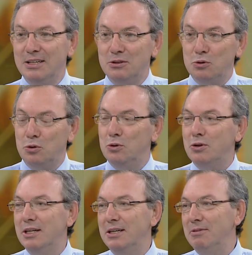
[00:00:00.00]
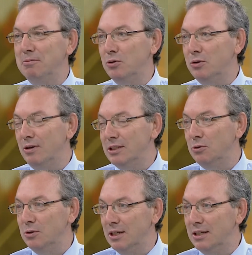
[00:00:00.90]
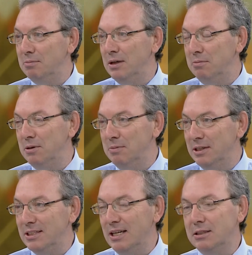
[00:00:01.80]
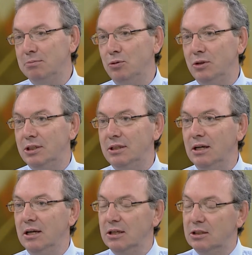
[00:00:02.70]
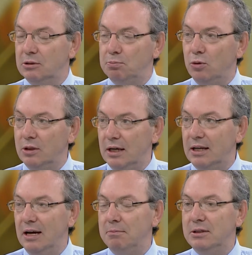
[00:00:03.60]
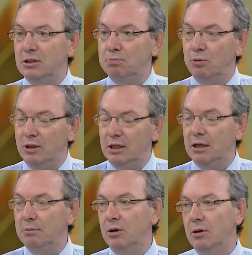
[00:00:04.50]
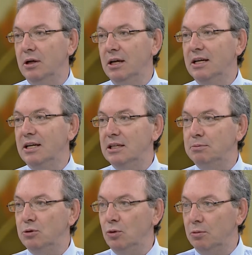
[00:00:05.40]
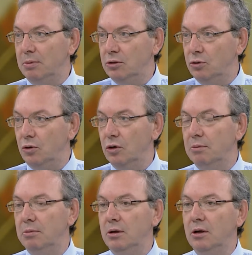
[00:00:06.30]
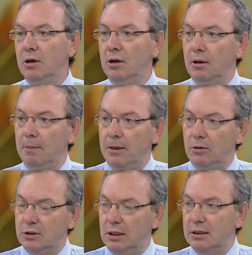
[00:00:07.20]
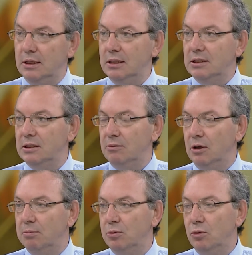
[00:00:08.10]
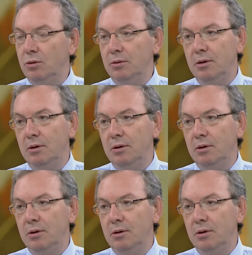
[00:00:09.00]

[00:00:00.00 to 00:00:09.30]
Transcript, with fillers: zorluklarını ve motivasyonlarını bilebilmeniz lazım. Bunun için spordan gelmek, sporla ilgili geçmiş olmak çok önemli. Özel yetenek sınavı yapılıyor.